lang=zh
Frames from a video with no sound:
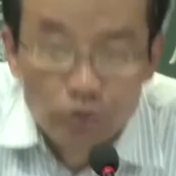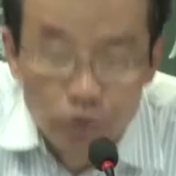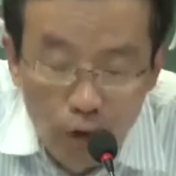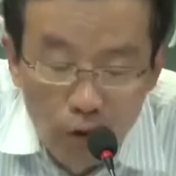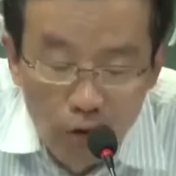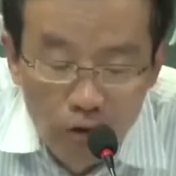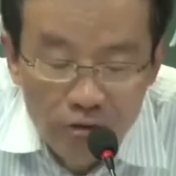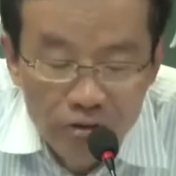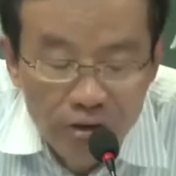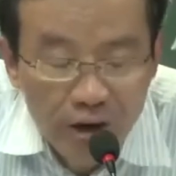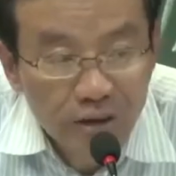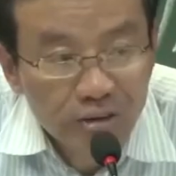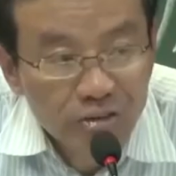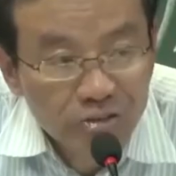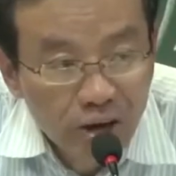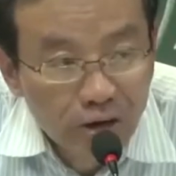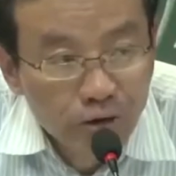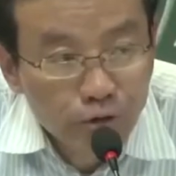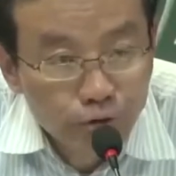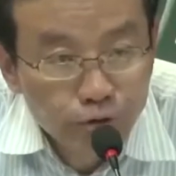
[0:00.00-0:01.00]
重建
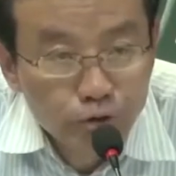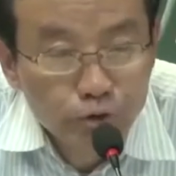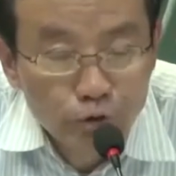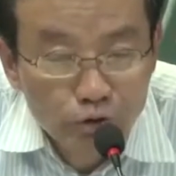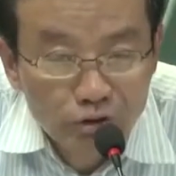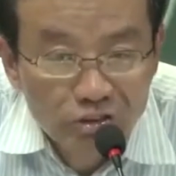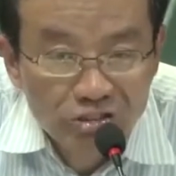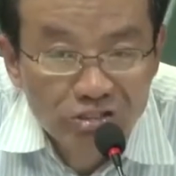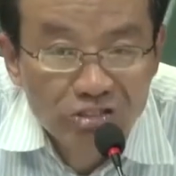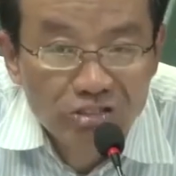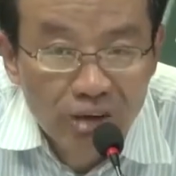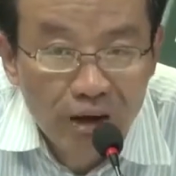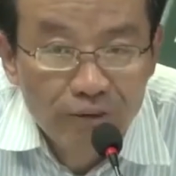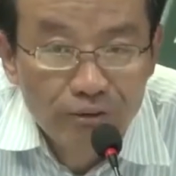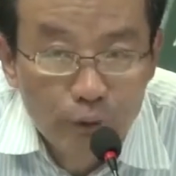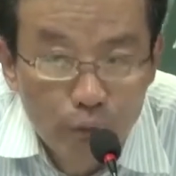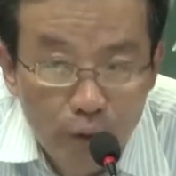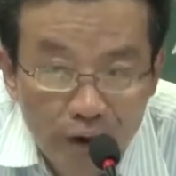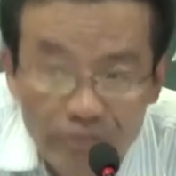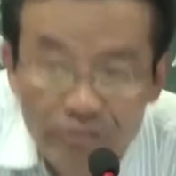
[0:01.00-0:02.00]
政府与市场
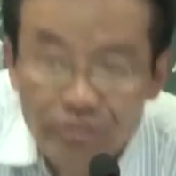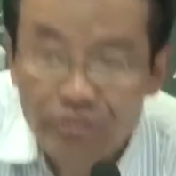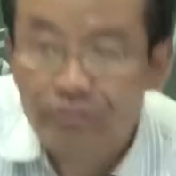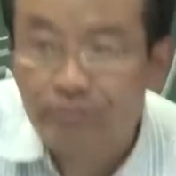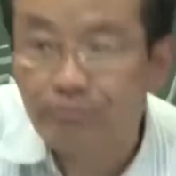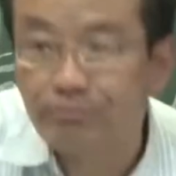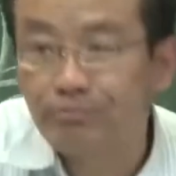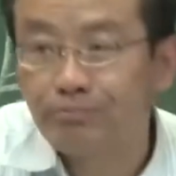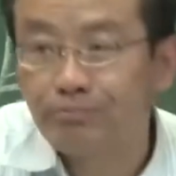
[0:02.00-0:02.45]
的关系，